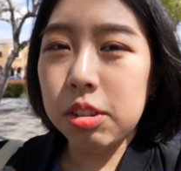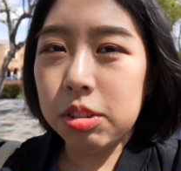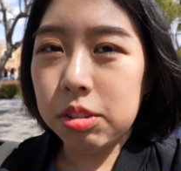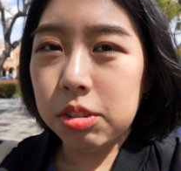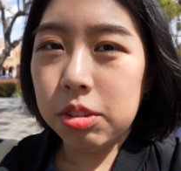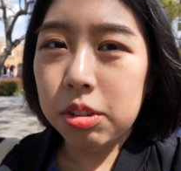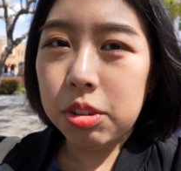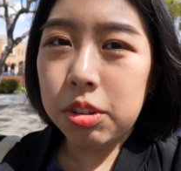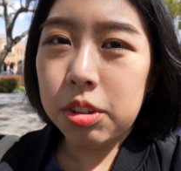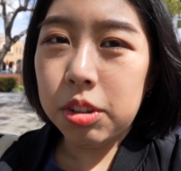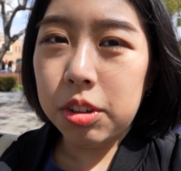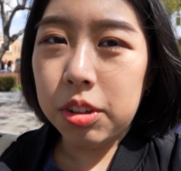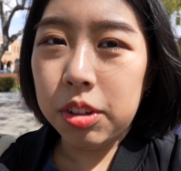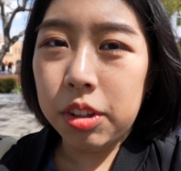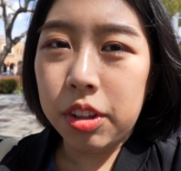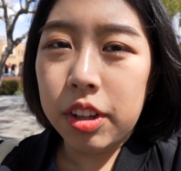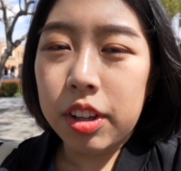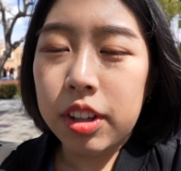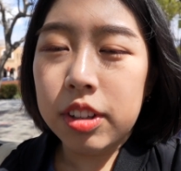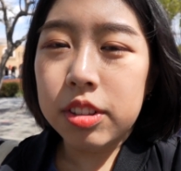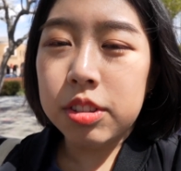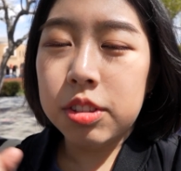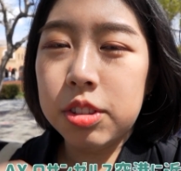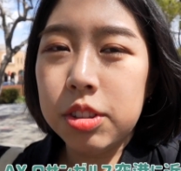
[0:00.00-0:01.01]
ドと
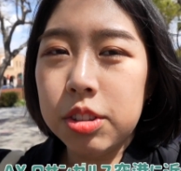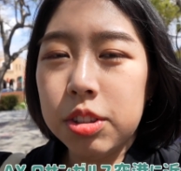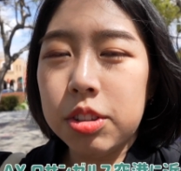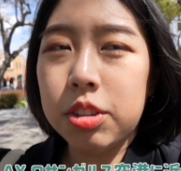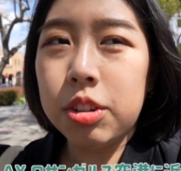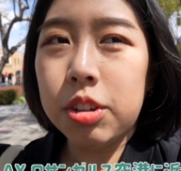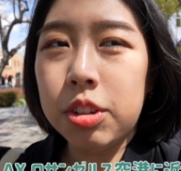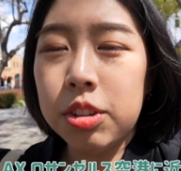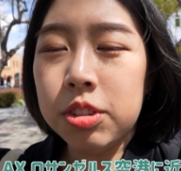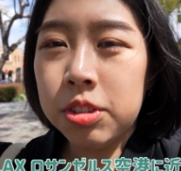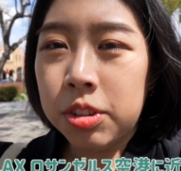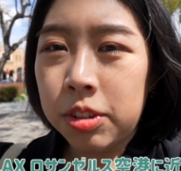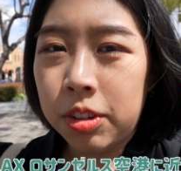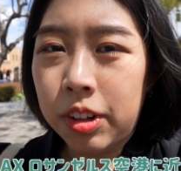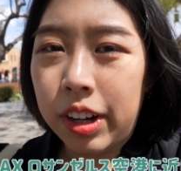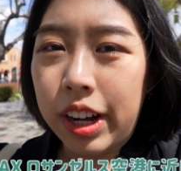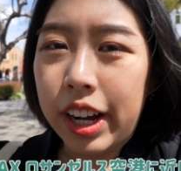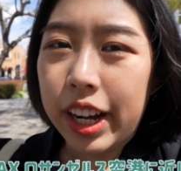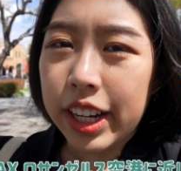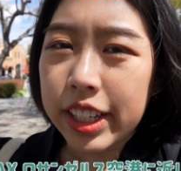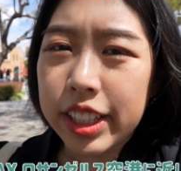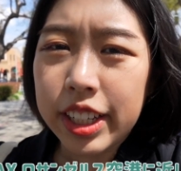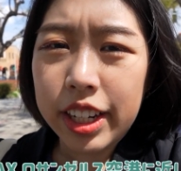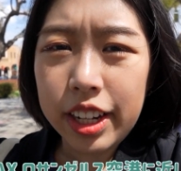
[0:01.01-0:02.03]
空港の
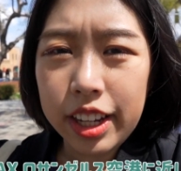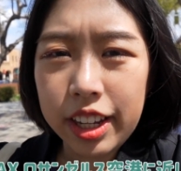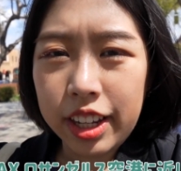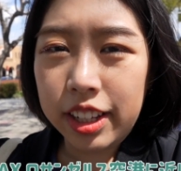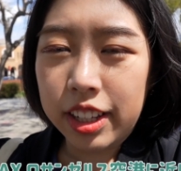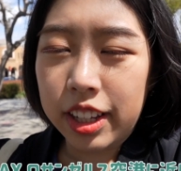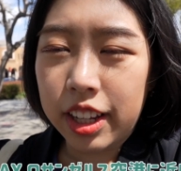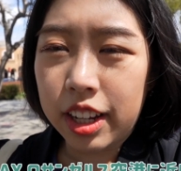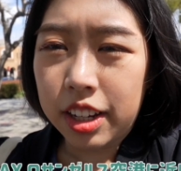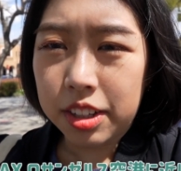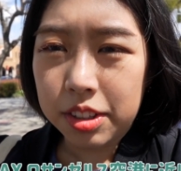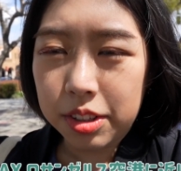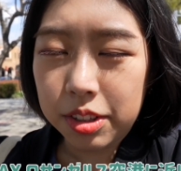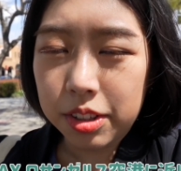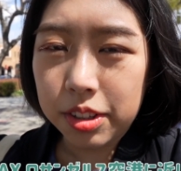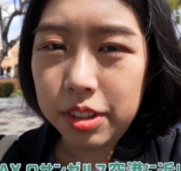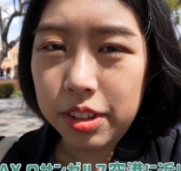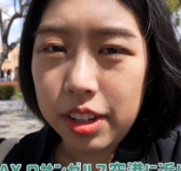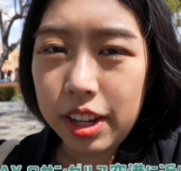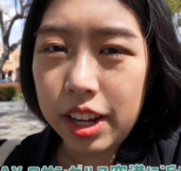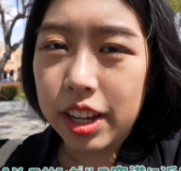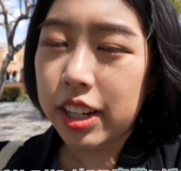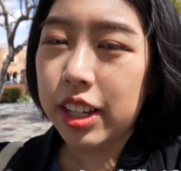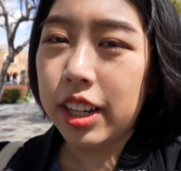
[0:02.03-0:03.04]
間ら辺にある
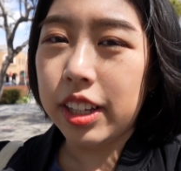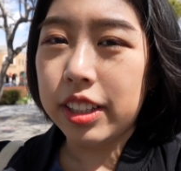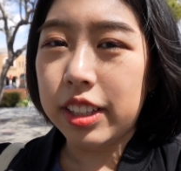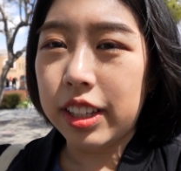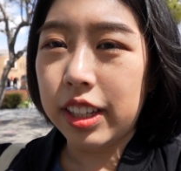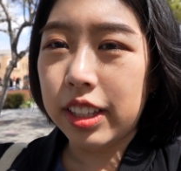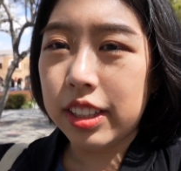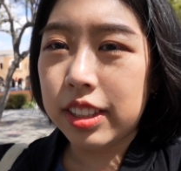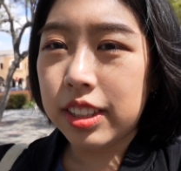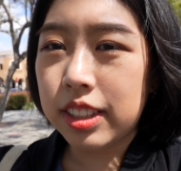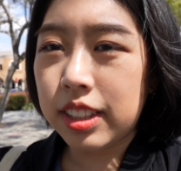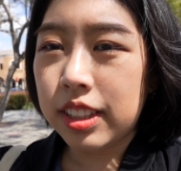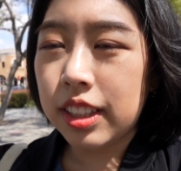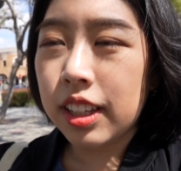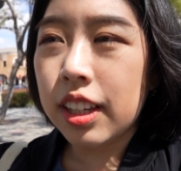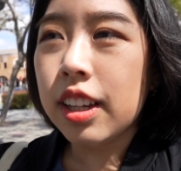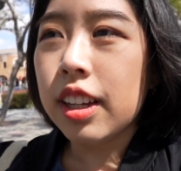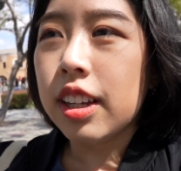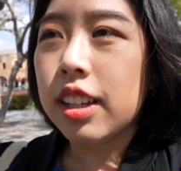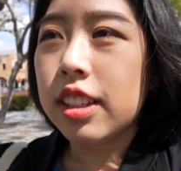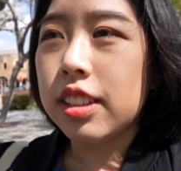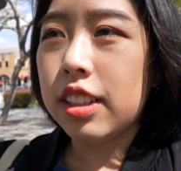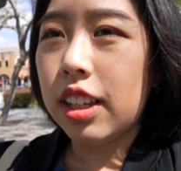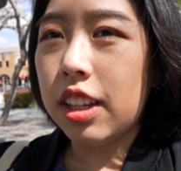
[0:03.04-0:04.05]
エリアです
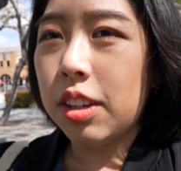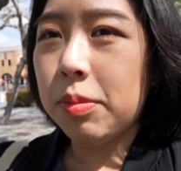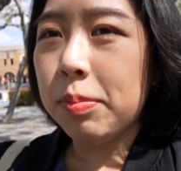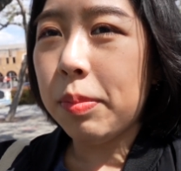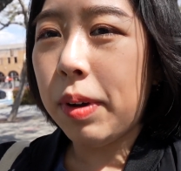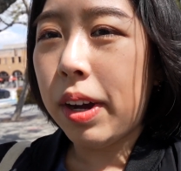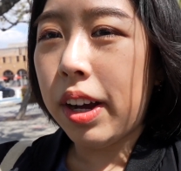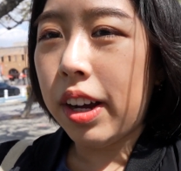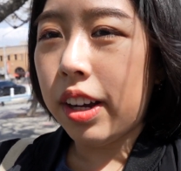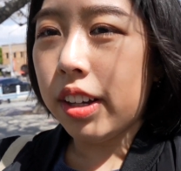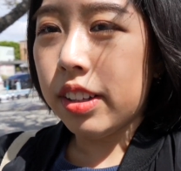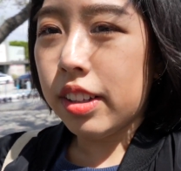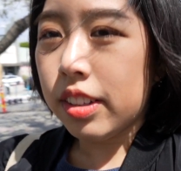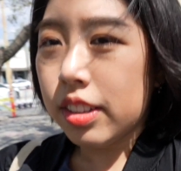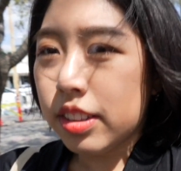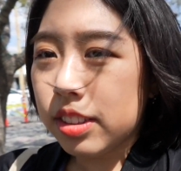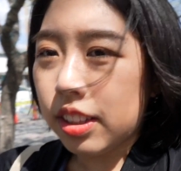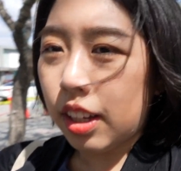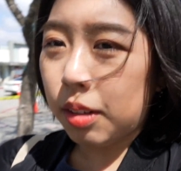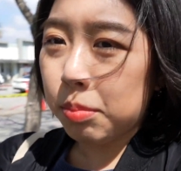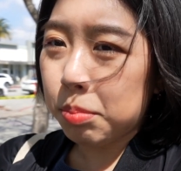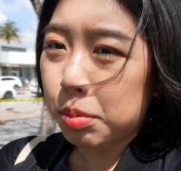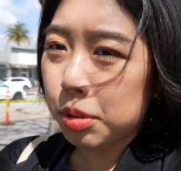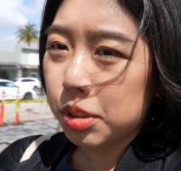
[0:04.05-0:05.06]
で今
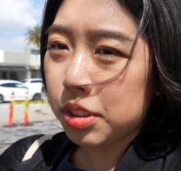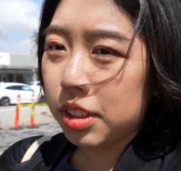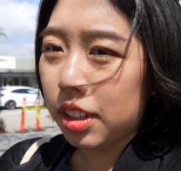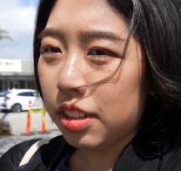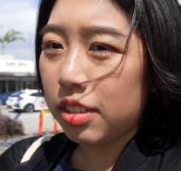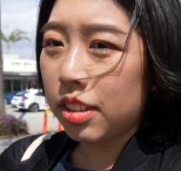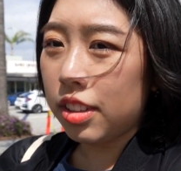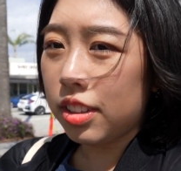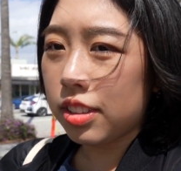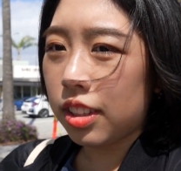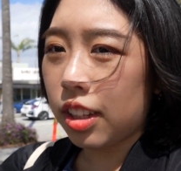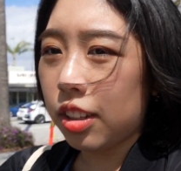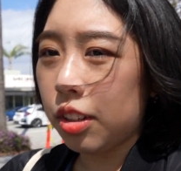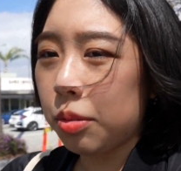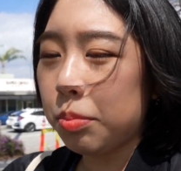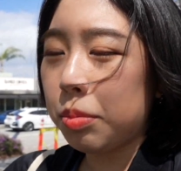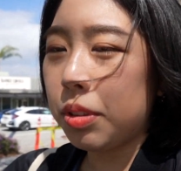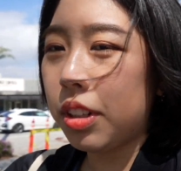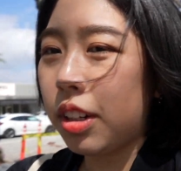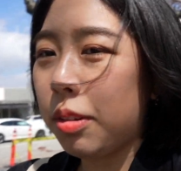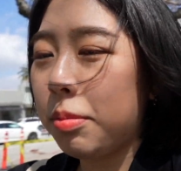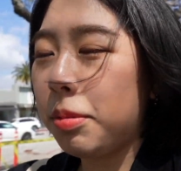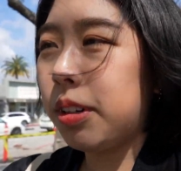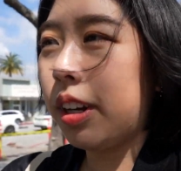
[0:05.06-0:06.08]
散歩してるんですけど
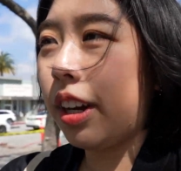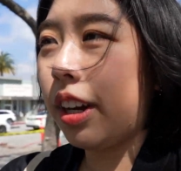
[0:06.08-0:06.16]
ブラブ